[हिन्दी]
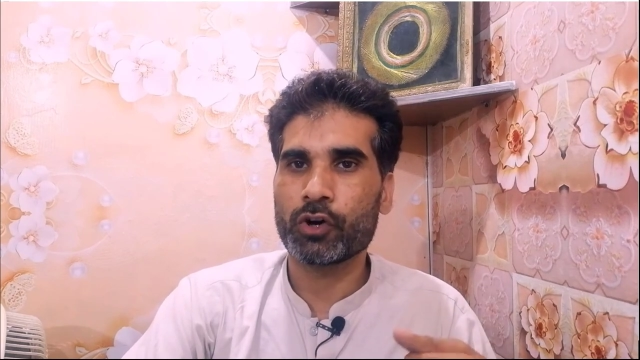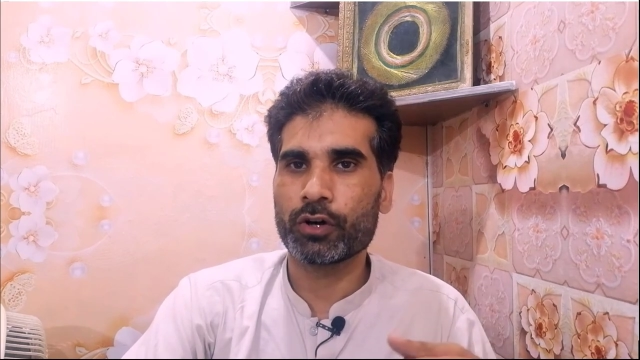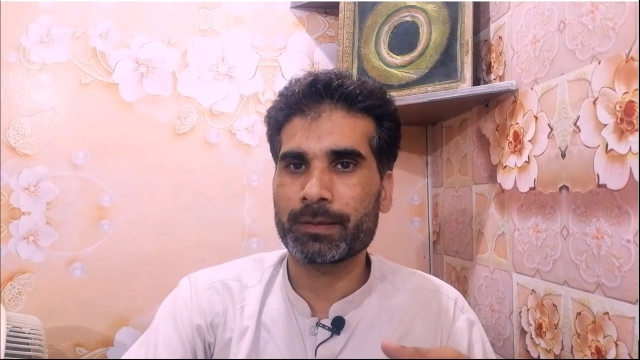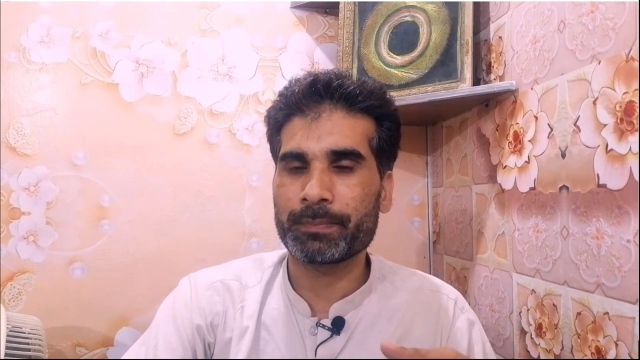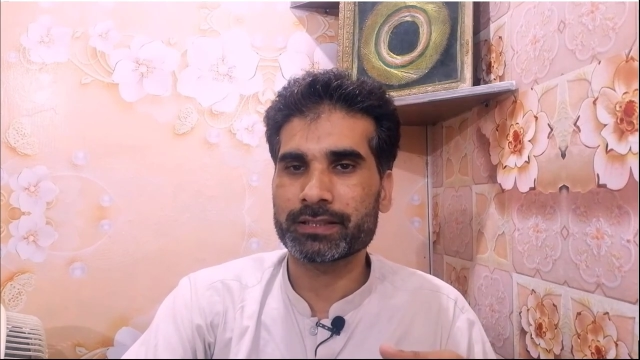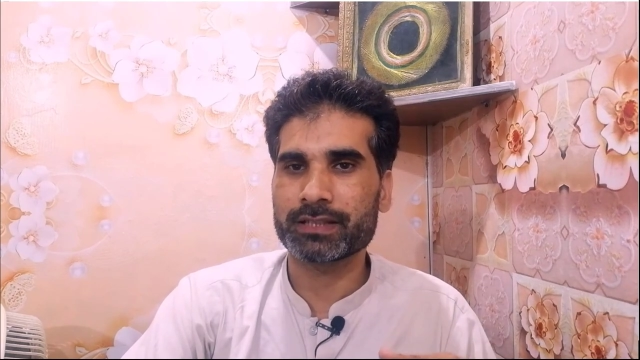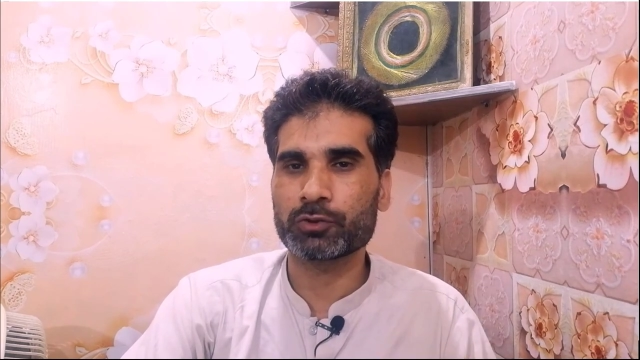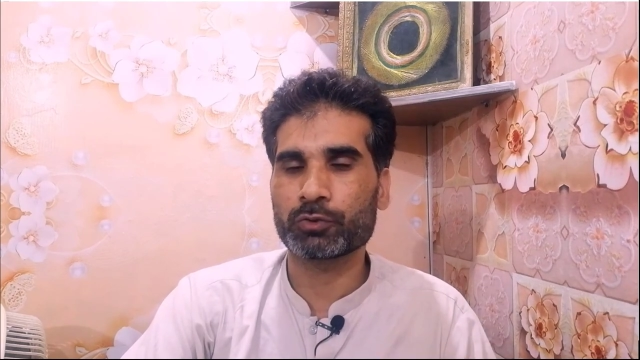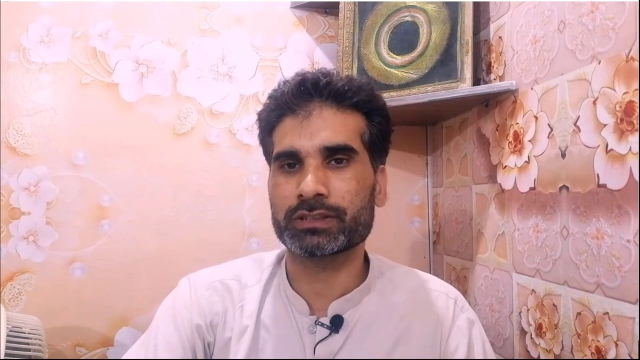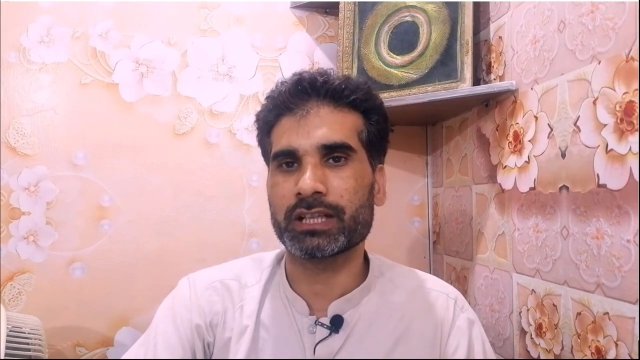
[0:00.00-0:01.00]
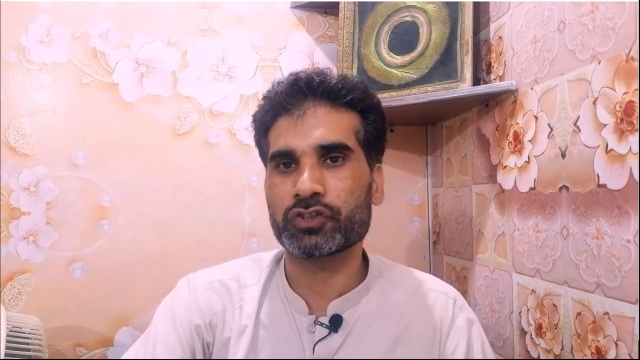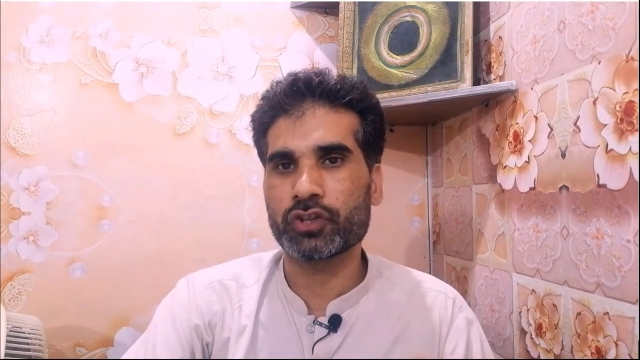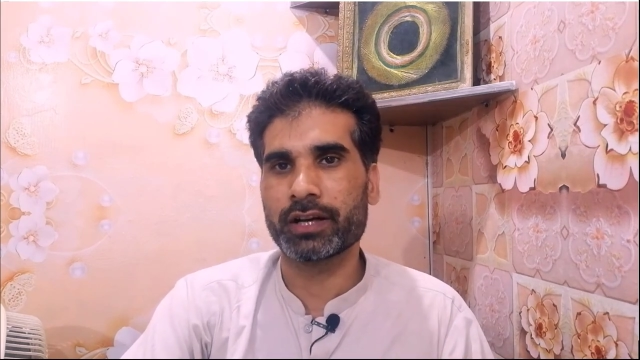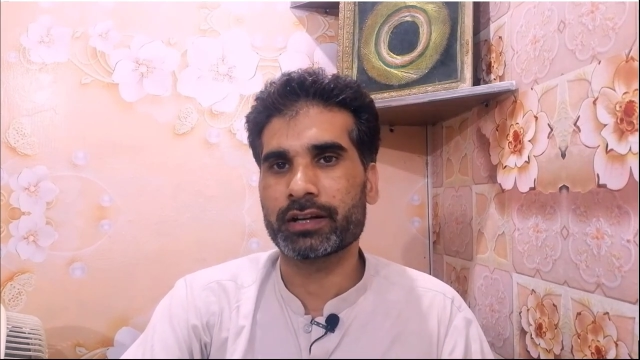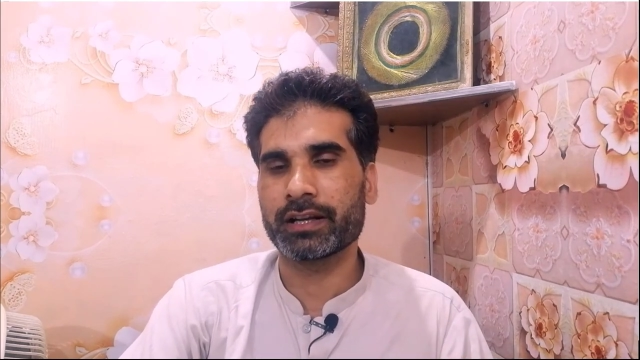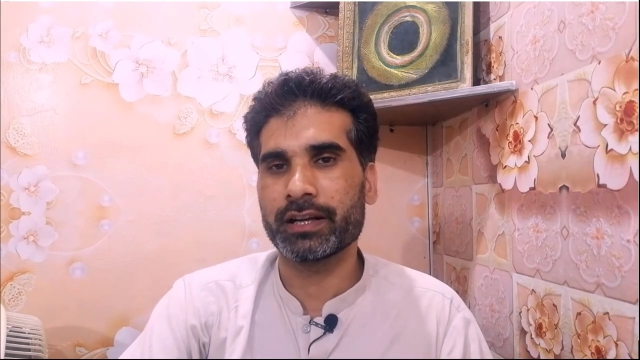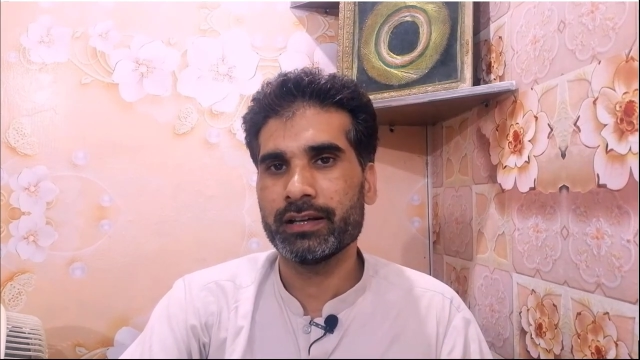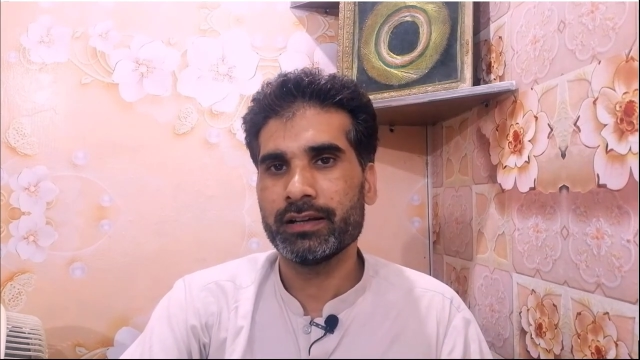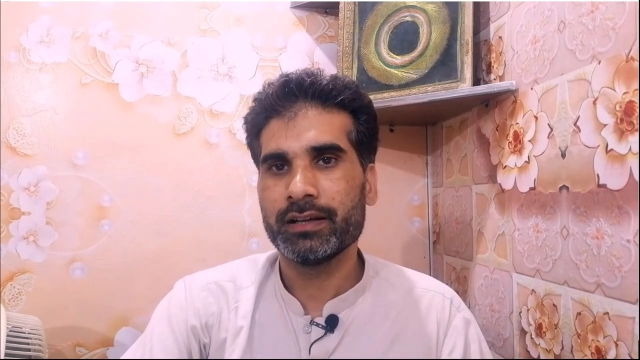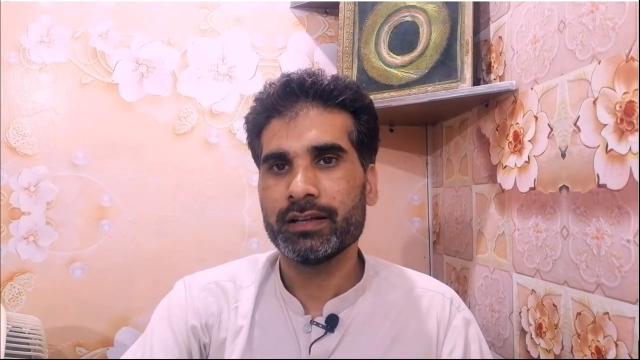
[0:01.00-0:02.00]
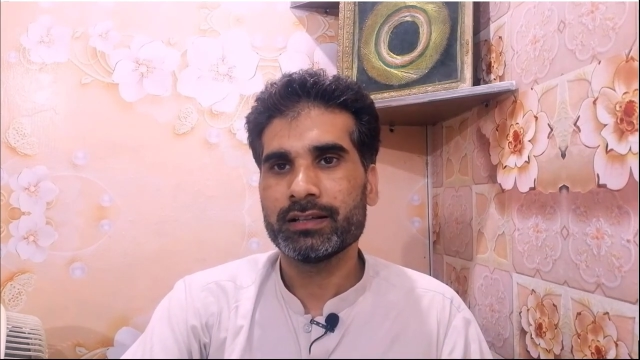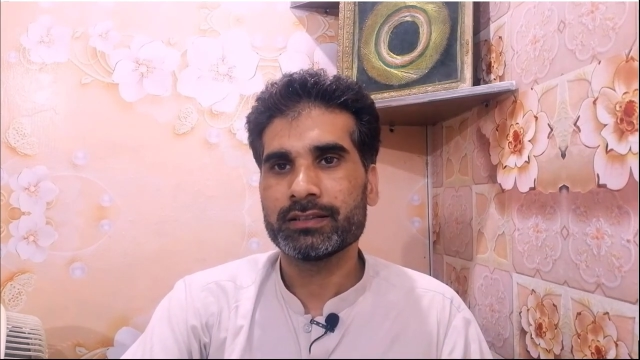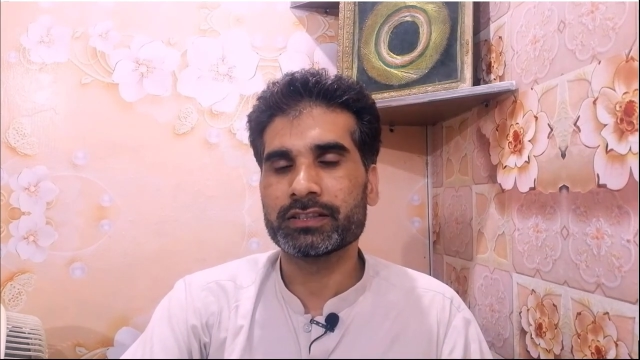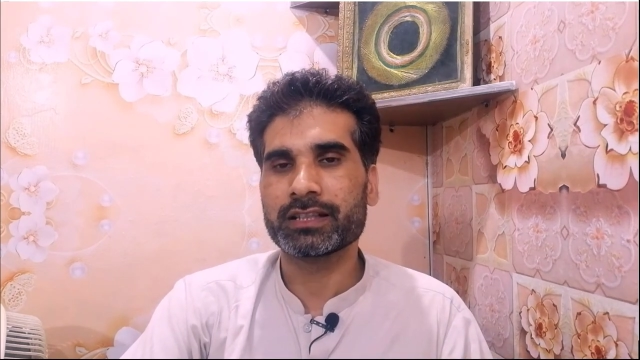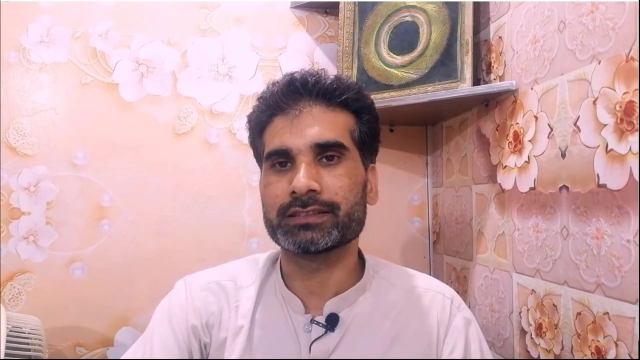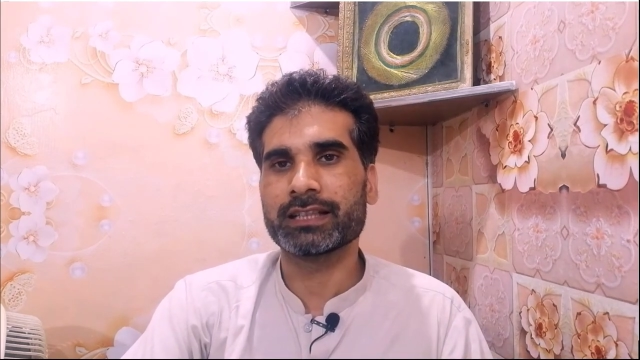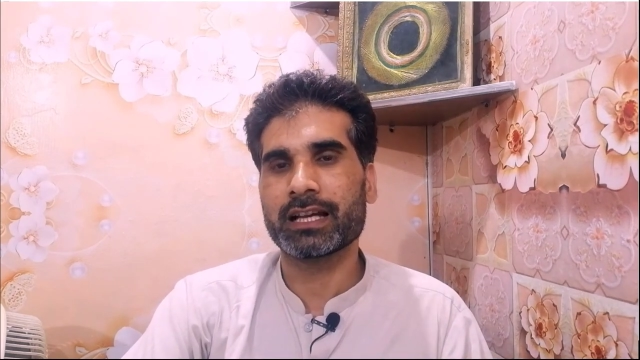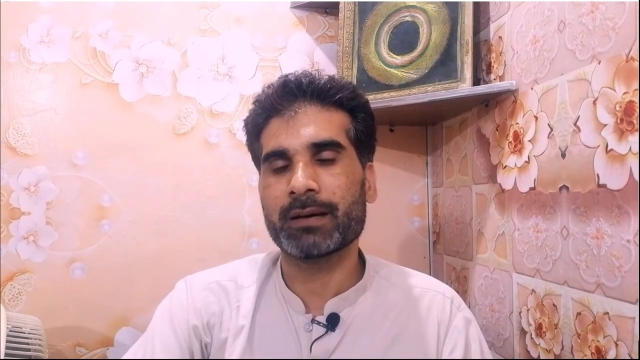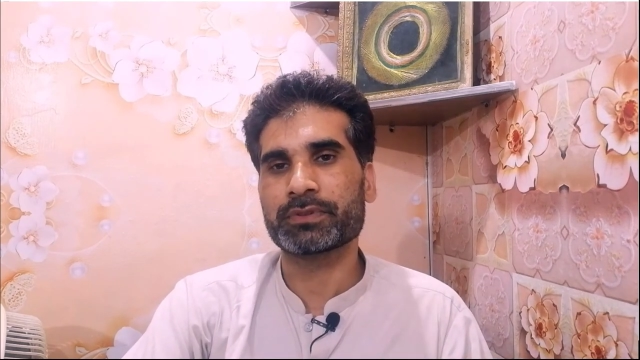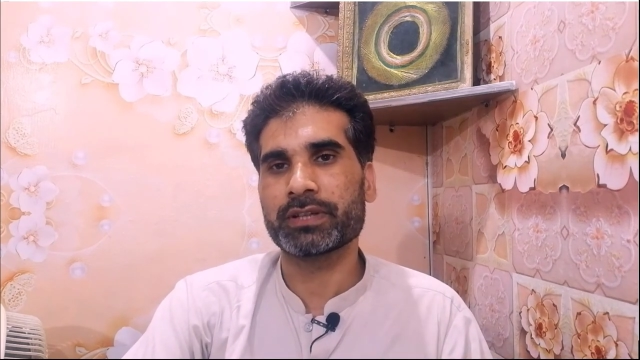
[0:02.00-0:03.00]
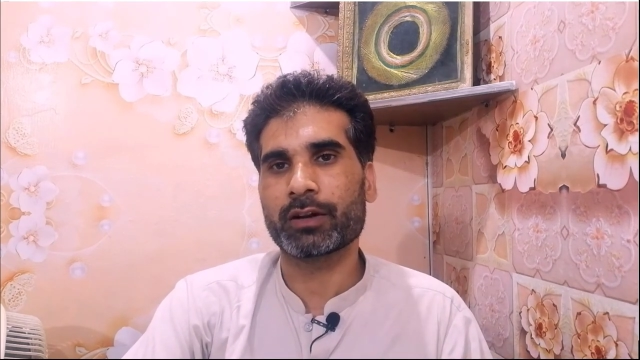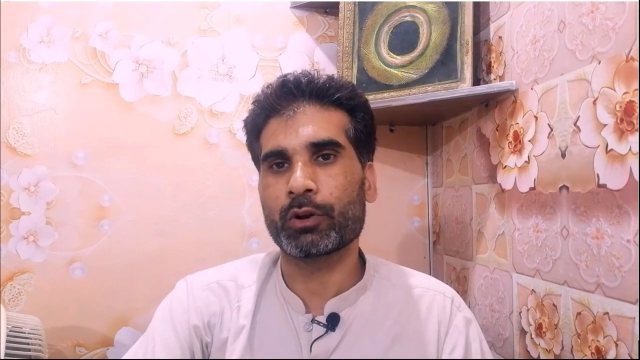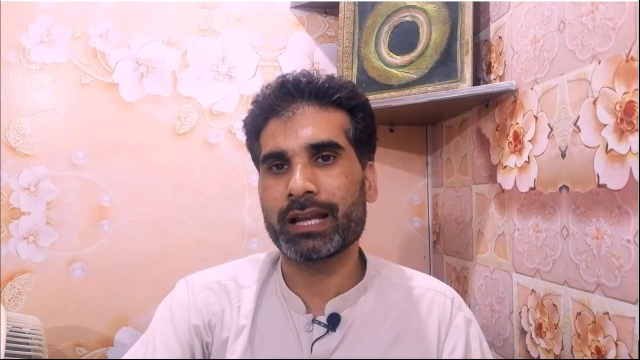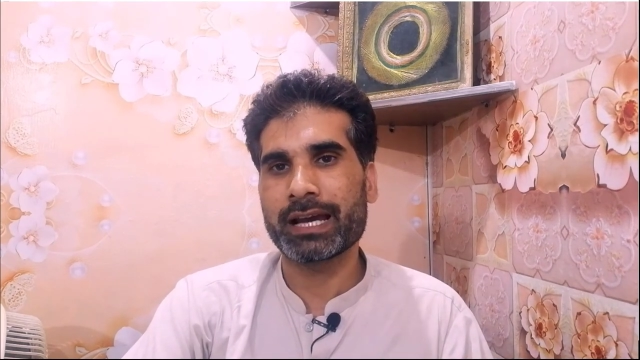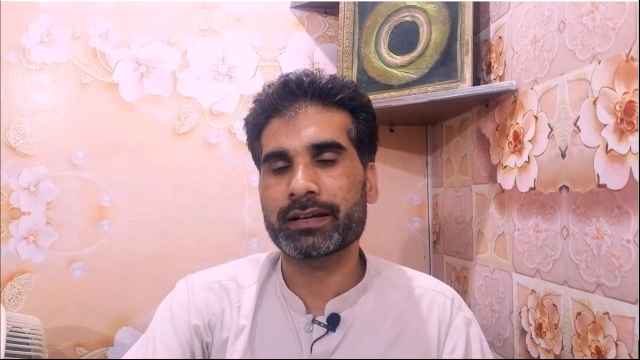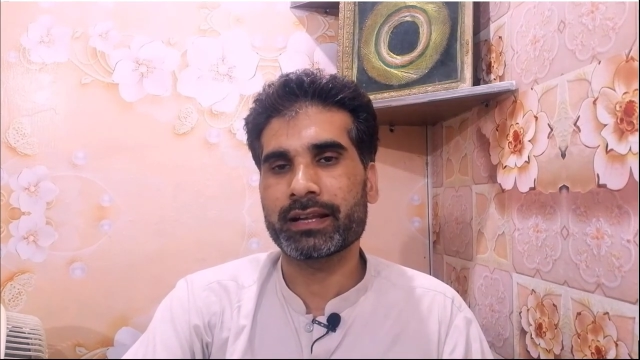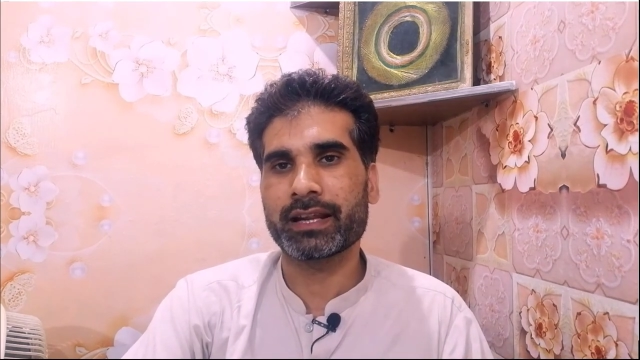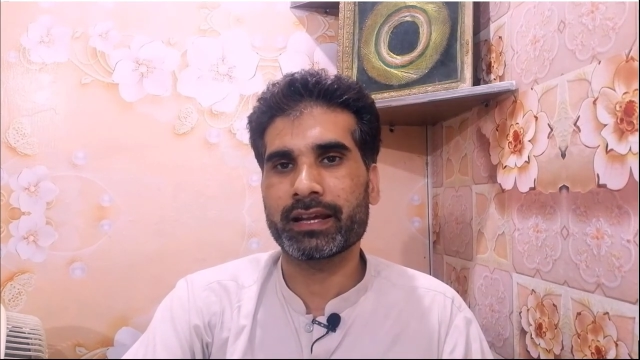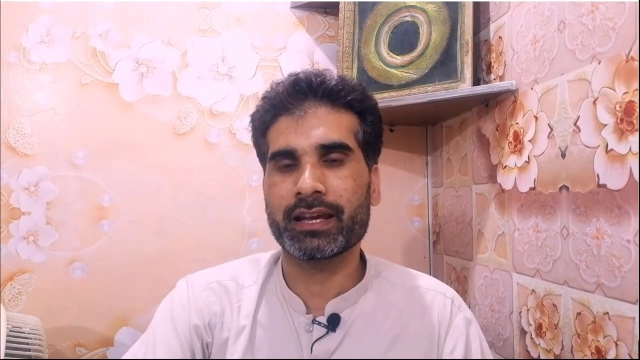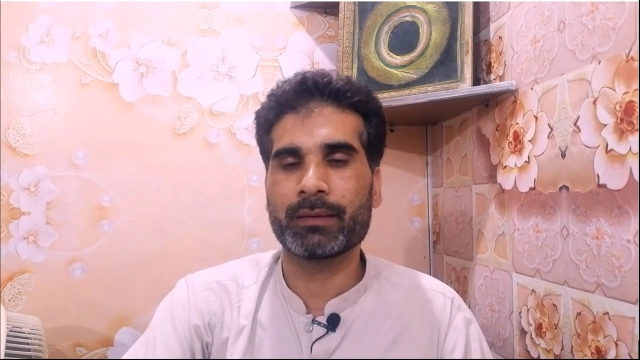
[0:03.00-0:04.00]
और अपने साथियों के साथ शेयर करें जितना ज़्यादा आप शेयर और लाइक करेंगे